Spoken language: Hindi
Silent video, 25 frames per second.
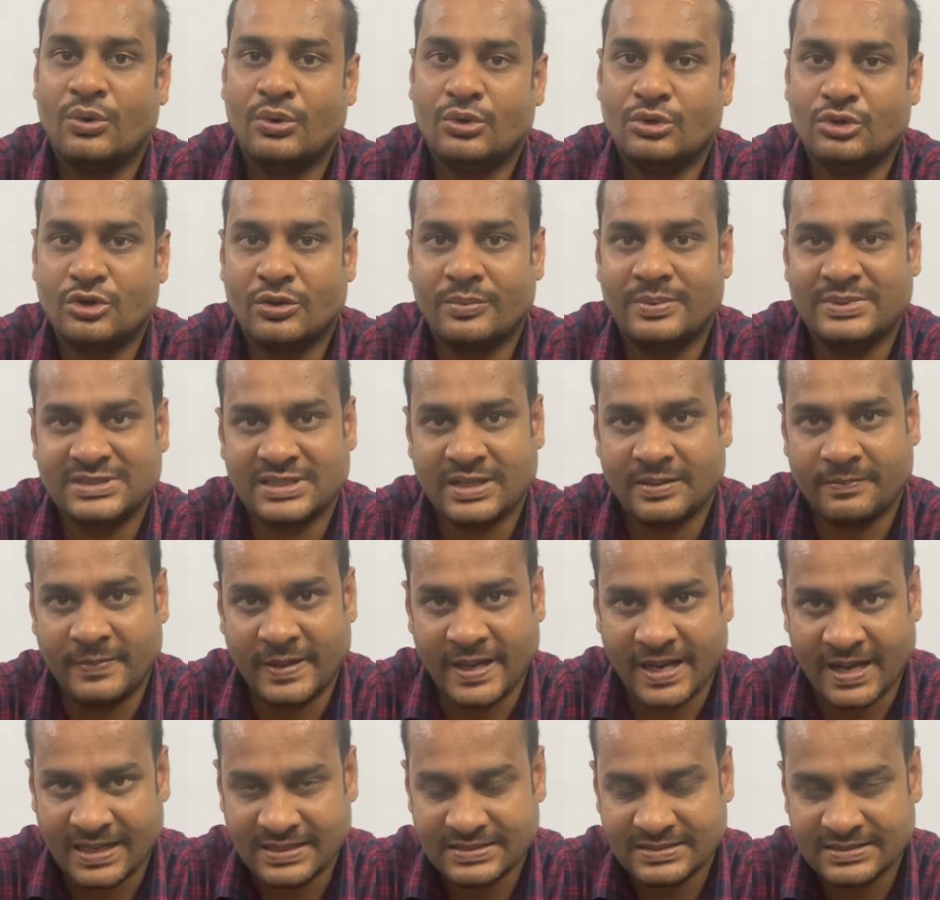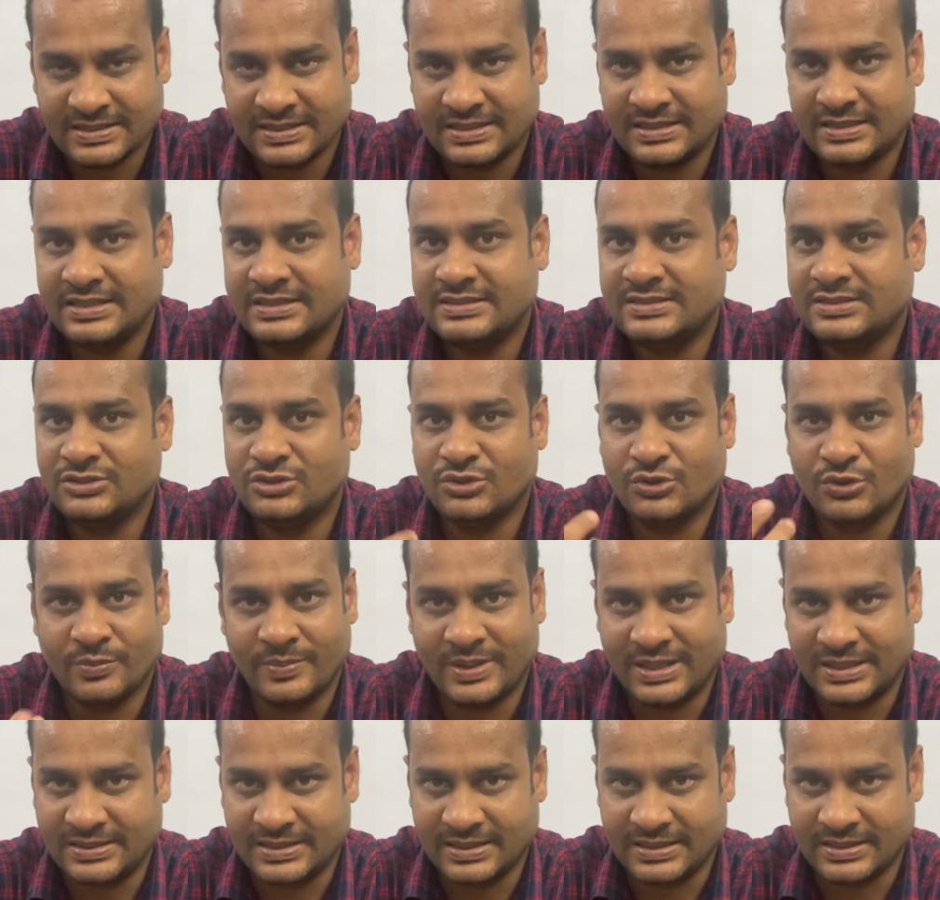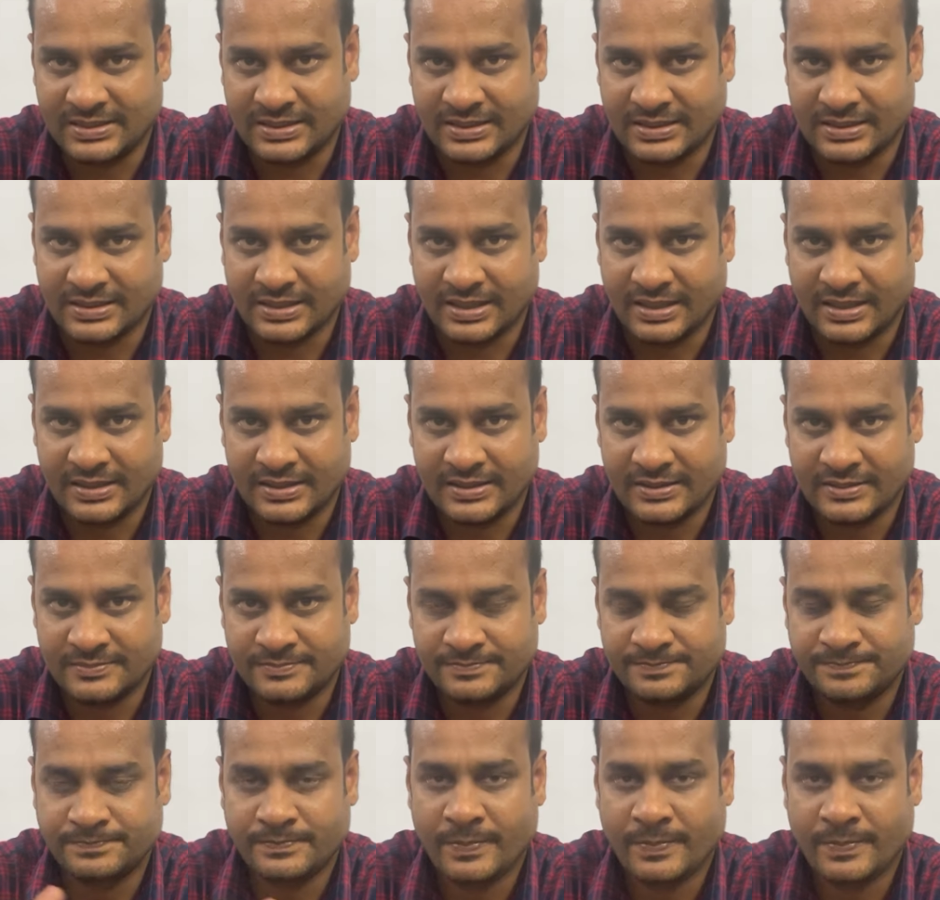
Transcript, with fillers: उनको बस अभ्यास करके चीज़ों को बेहतर करना है